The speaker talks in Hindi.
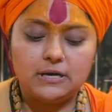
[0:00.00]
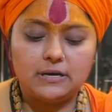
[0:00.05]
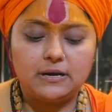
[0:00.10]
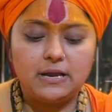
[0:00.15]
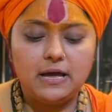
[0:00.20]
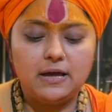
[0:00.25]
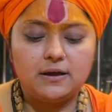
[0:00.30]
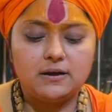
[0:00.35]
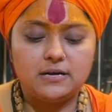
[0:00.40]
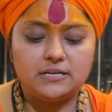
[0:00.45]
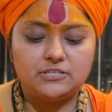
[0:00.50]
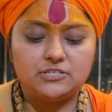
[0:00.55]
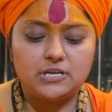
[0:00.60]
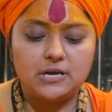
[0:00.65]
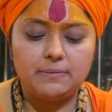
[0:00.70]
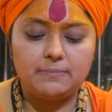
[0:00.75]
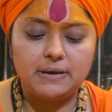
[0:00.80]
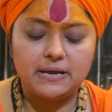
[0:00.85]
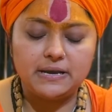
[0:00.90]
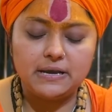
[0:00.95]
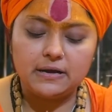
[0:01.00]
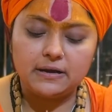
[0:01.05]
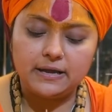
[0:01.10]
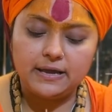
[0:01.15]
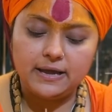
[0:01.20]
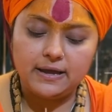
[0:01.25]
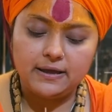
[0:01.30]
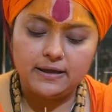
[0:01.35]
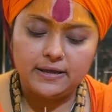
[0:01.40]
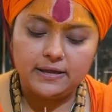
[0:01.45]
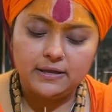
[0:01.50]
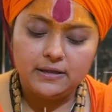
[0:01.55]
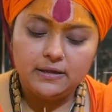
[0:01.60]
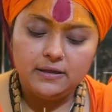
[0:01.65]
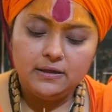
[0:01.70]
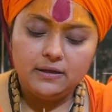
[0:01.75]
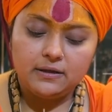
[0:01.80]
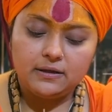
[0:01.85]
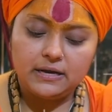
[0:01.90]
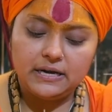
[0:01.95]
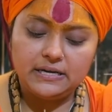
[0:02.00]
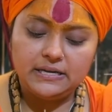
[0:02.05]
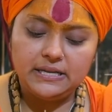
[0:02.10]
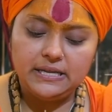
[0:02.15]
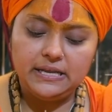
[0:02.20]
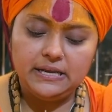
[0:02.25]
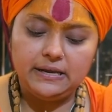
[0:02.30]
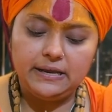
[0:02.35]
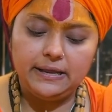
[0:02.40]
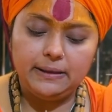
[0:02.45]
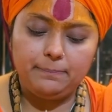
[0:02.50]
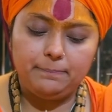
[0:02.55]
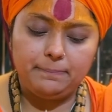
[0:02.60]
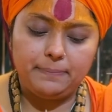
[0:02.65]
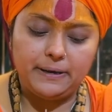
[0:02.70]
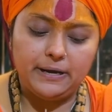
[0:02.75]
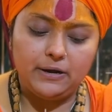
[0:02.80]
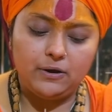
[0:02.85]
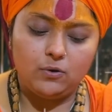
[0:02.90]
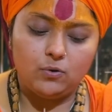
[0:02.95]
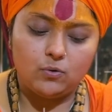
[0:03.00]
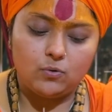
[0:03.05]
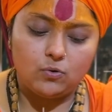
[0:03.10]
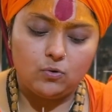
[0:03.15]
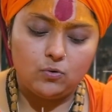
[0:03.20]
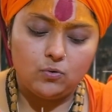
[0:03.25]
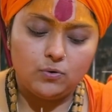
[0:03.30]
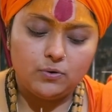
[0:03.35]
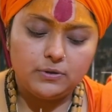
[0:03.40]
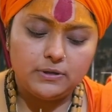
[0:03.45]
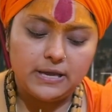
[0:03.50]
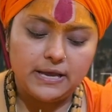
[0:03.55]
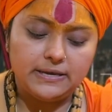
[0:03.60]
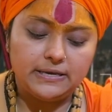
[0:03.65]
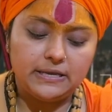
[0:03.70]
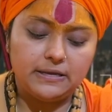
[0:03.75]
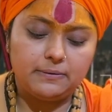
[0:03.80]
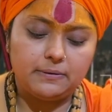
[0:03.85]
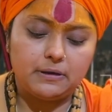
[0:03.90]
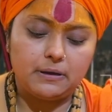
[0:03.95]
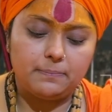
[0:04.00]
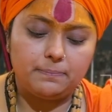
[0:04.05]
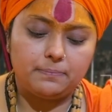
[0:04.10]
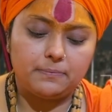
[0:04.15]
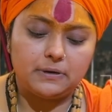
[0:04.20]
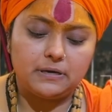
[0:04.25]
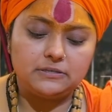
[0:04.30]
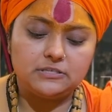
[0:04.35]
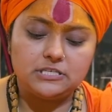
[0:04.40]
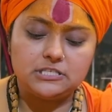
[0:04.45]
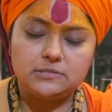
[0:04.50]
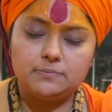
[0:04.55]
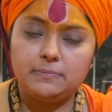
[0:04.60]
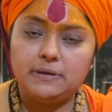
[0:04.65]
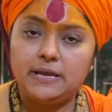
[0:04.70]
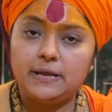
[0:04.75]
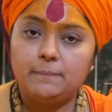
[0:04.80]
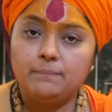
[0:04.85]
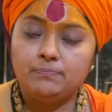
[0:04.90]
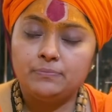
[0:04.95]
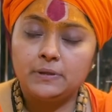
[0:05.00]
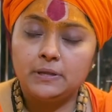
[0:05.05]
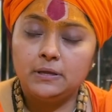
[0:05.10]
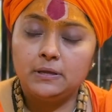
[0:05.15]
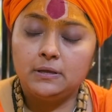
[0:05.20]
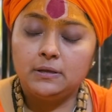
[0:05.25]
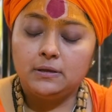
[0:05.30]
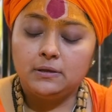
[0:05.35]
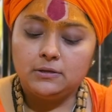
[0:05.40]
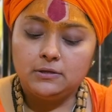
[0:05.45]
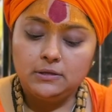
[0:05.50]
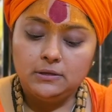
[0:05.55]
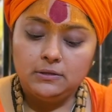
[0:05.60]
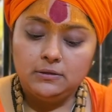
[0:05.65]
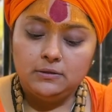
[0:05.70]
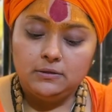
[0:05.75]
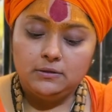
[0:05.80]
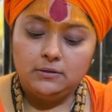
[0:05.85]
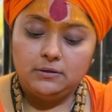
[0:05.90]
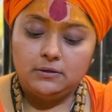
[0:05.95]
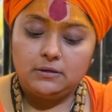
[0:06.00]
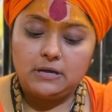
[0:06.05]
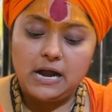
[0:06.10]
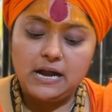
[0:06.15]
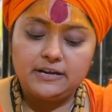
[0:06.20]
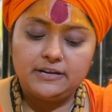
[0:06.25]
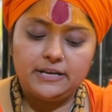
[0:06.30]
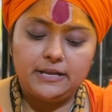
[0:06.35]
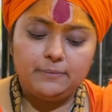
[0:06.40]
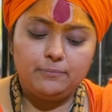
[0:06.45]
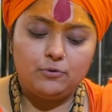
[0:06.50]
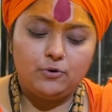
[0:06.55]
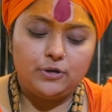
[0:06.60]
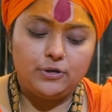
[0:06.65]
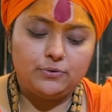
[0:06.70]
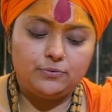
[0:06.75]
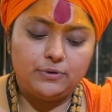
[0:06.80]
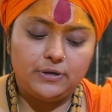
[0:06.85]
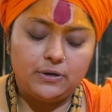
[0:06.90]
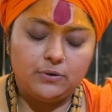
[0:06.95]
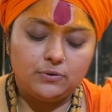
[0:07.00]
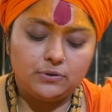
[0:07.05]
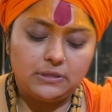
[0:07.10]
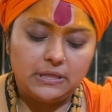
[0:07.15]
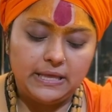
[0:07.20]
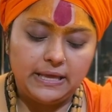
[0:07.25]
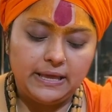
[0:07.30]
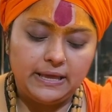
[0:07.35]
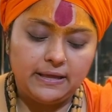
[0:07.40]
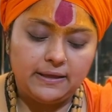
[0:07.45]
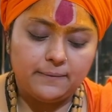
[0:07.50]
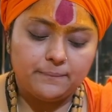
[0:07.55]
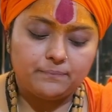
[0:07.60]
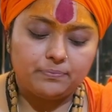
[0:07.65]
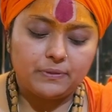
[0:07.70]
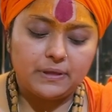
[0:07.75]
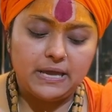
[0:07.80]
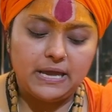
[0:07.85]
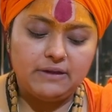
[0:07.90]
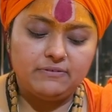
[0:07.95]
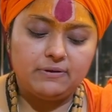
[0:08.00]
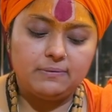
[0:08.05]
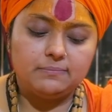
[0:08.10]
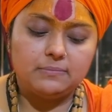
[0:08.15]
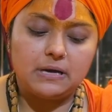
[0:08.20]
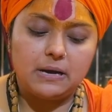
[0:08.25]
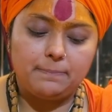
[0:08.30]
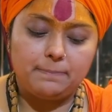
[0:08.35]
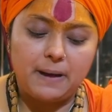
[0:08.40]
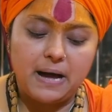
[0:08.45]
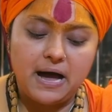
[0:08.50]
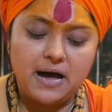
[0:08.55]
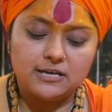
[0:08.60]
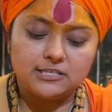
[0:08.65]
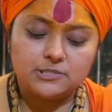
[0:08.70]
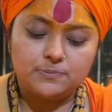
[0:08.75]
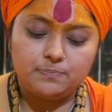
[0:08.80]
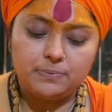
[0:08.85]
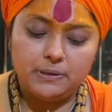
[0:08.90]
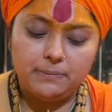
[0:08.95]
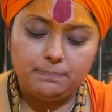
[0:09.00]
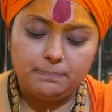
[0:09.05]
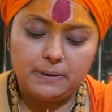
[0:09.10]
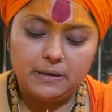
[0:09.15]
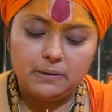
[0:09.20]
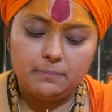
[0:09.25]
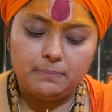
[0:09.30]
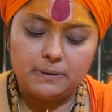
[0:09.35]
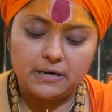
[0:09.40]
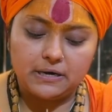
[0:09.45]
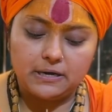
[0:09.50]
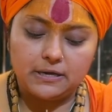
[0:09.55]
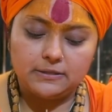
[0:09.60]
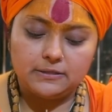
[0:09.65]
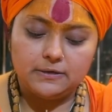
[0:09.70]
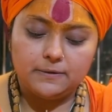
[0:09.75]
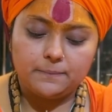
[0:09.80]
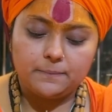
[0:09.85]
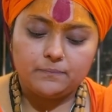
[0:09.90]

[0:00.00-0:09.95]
करना अच्छा माना गया है कटीले पेड़ों को यानी जिसमें कांटे बोए हुए होते हैं एवं कपास पीपल बरगद